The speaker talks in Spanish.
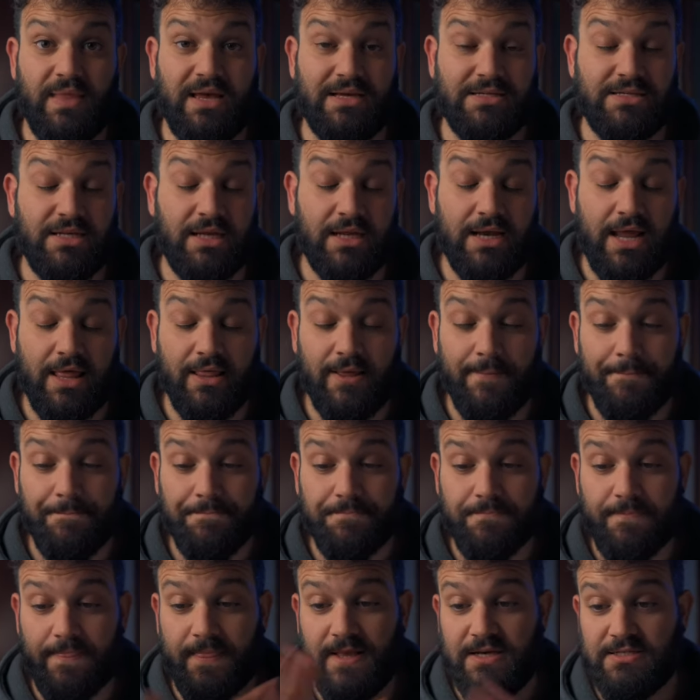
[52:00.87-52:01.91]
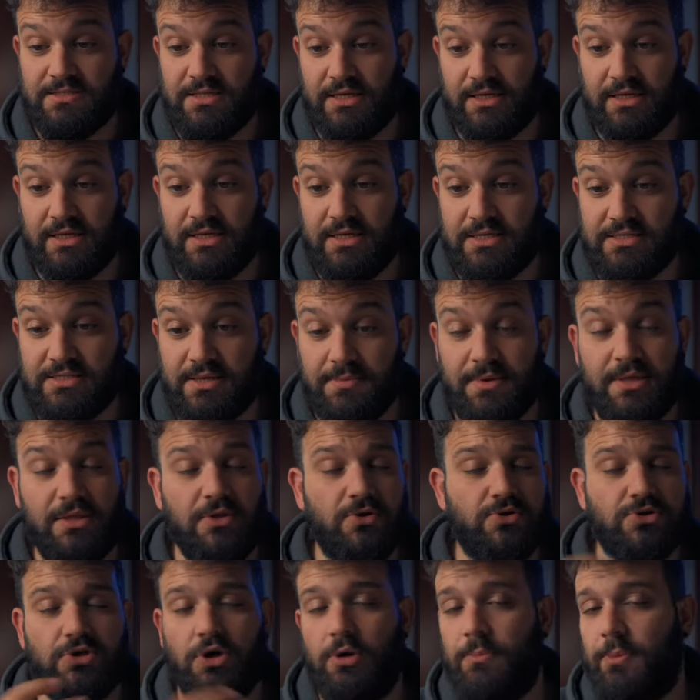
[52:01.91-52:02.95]
Así que nada, hasta aquí este vídeo,
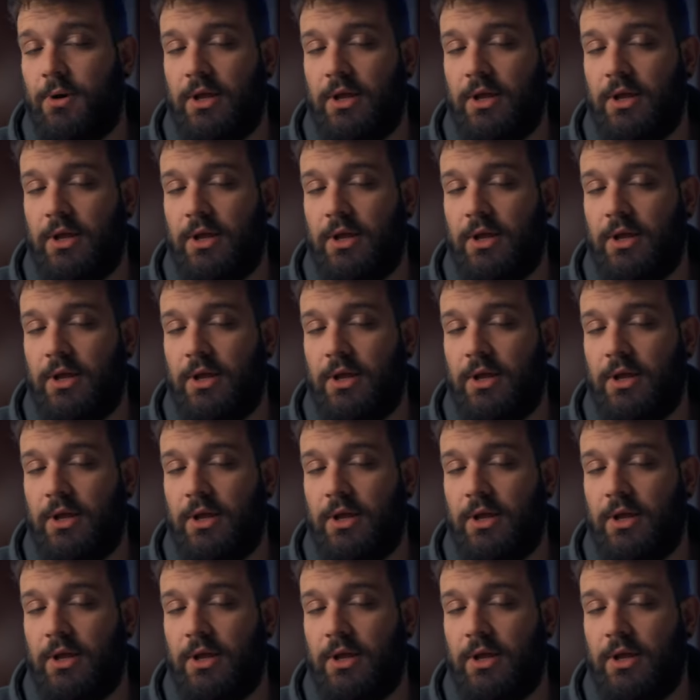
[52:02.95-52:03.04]
os dejo